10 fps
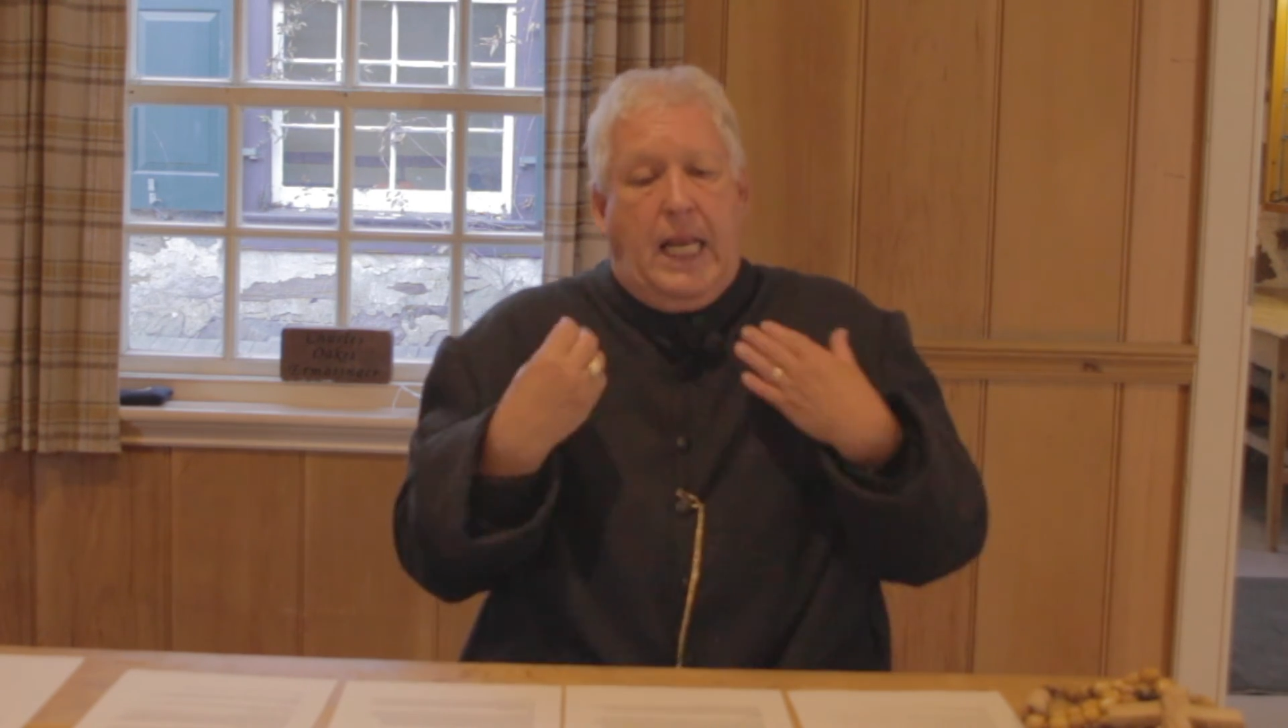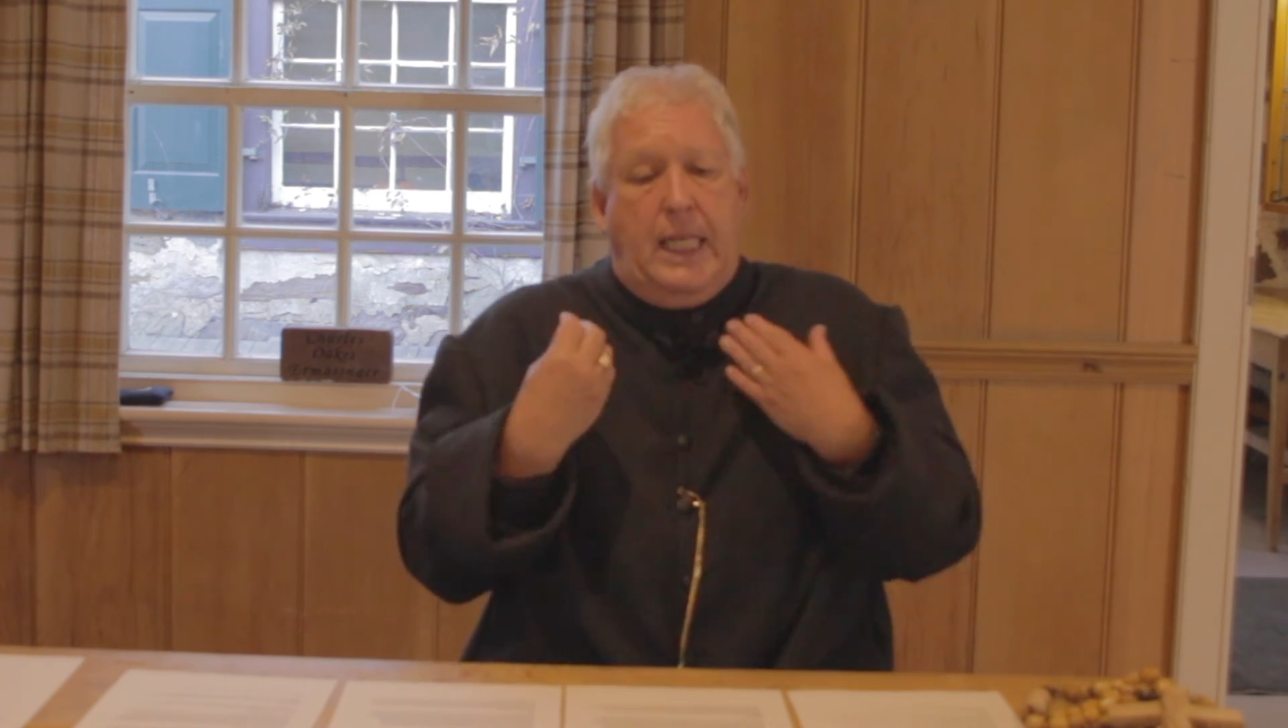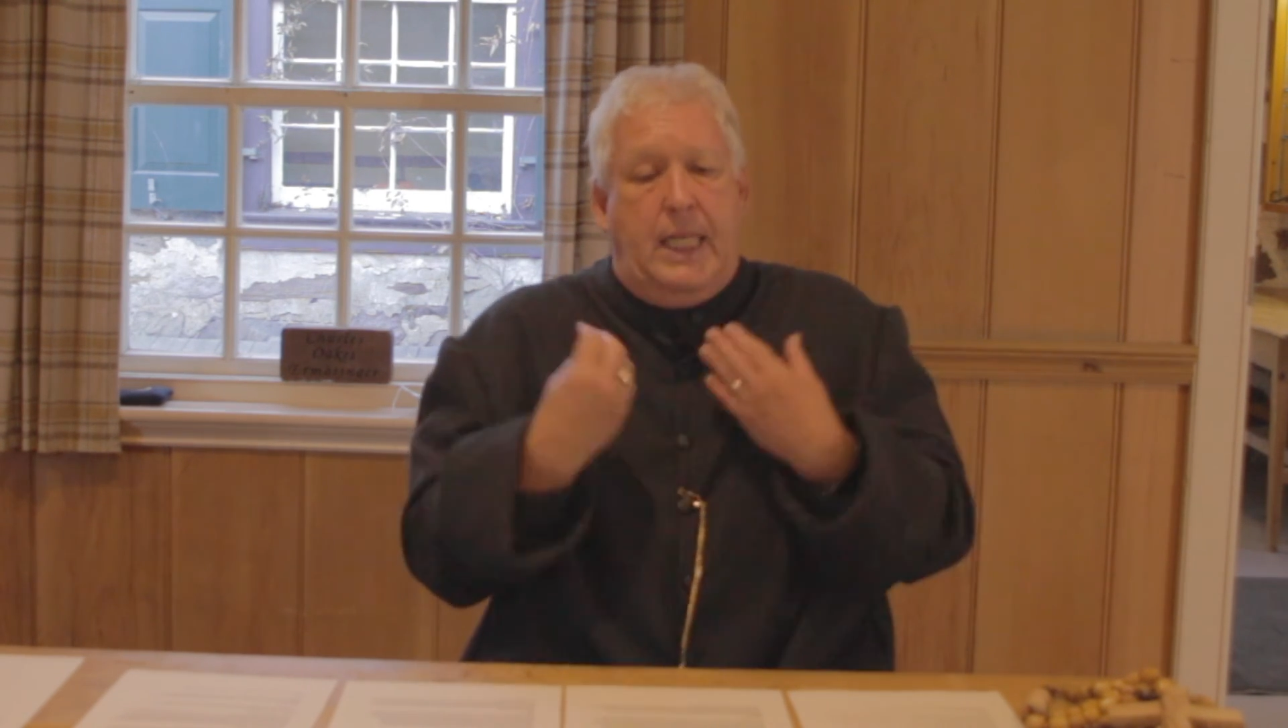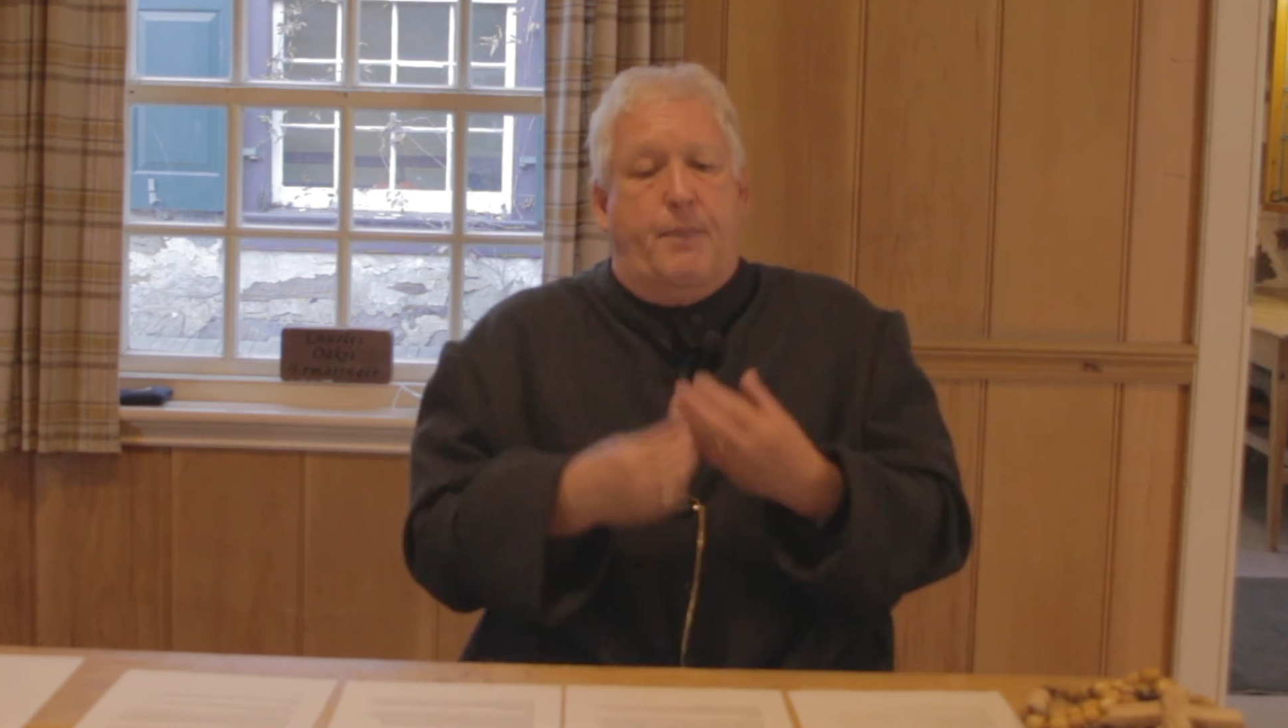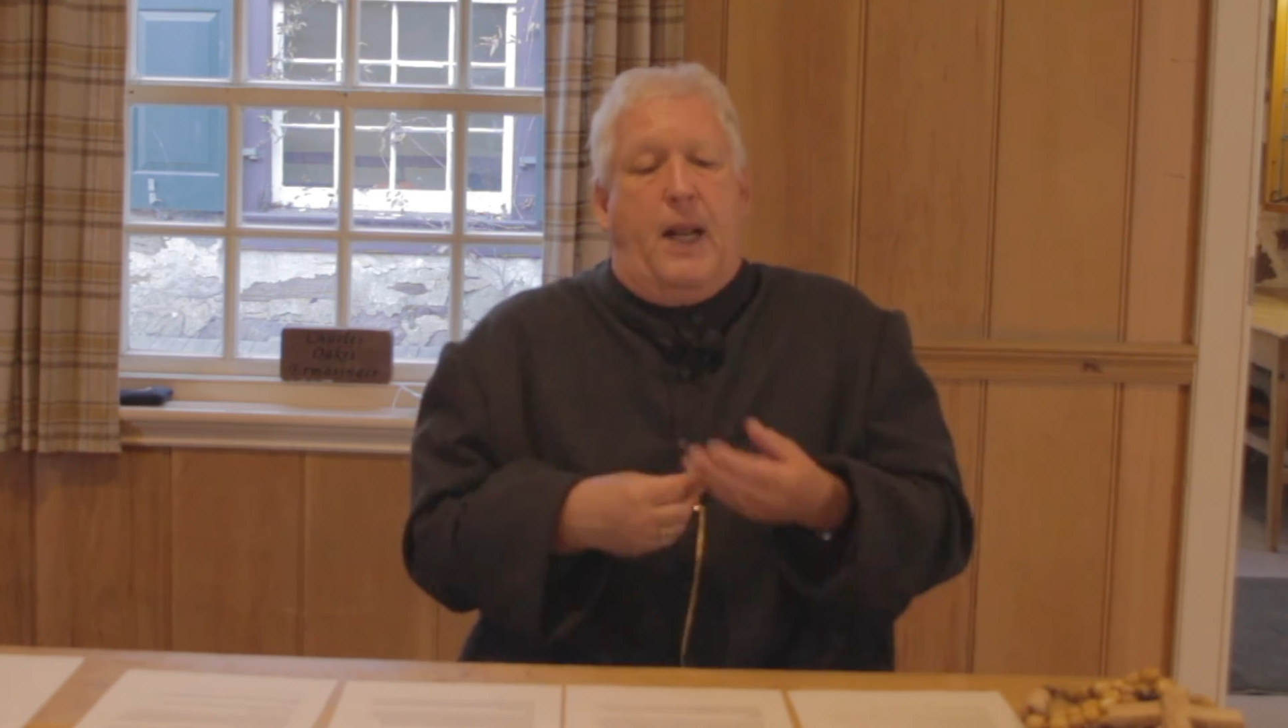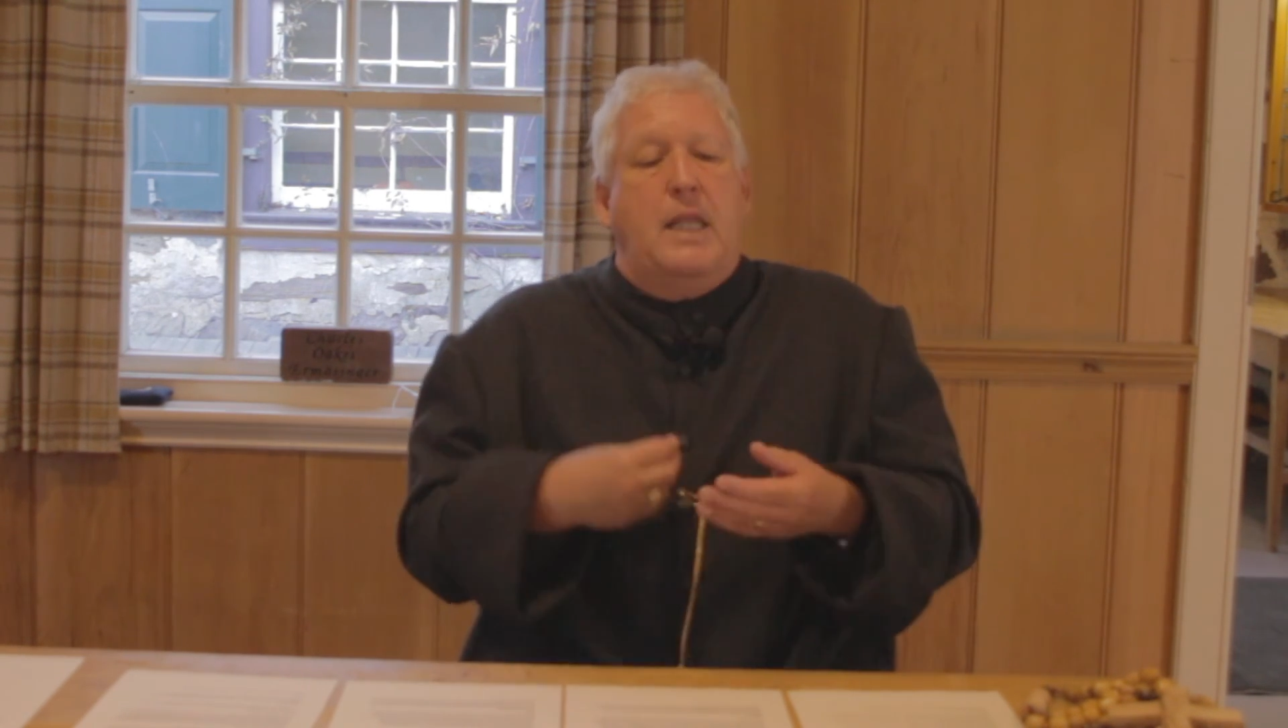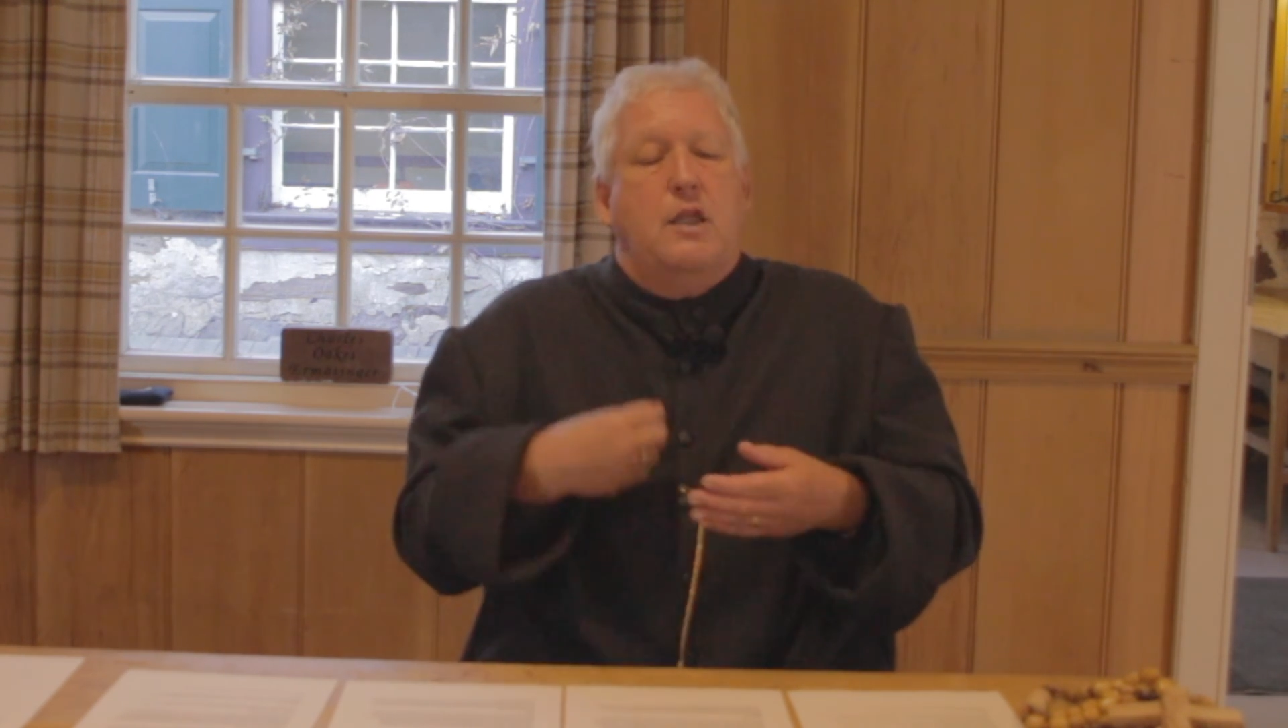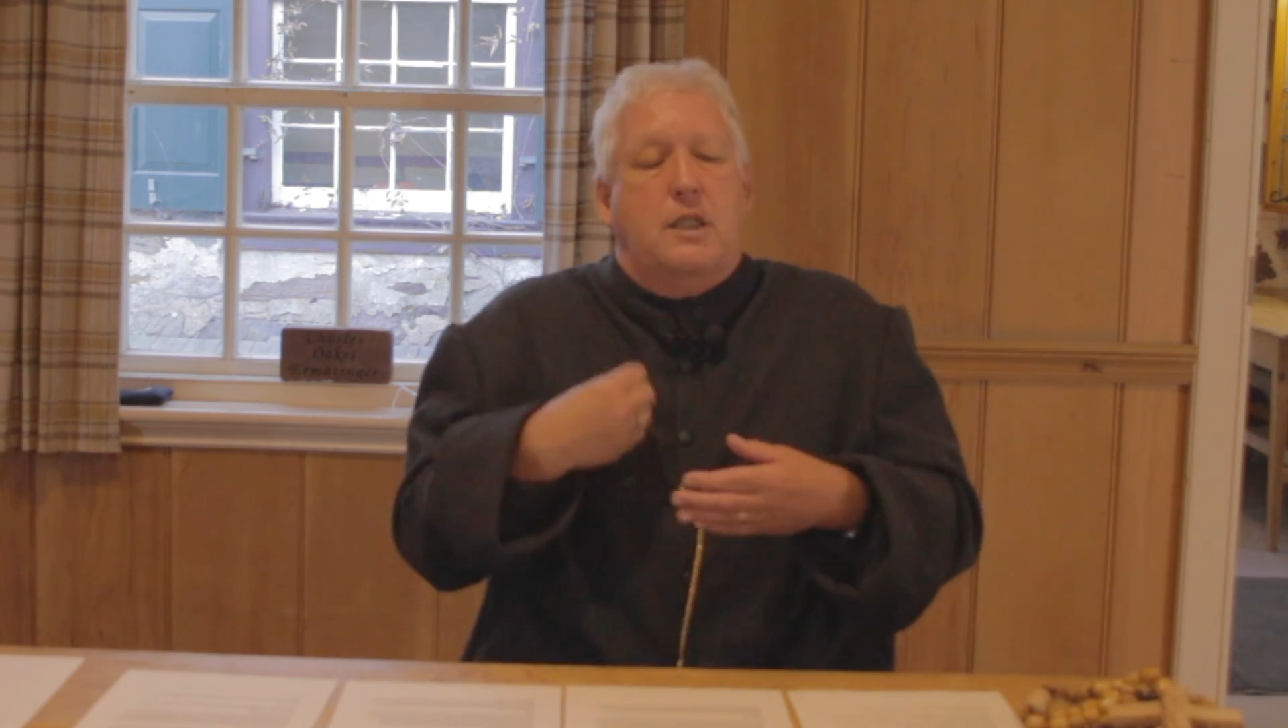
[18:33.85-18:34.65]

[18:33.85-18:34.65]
les prêtres de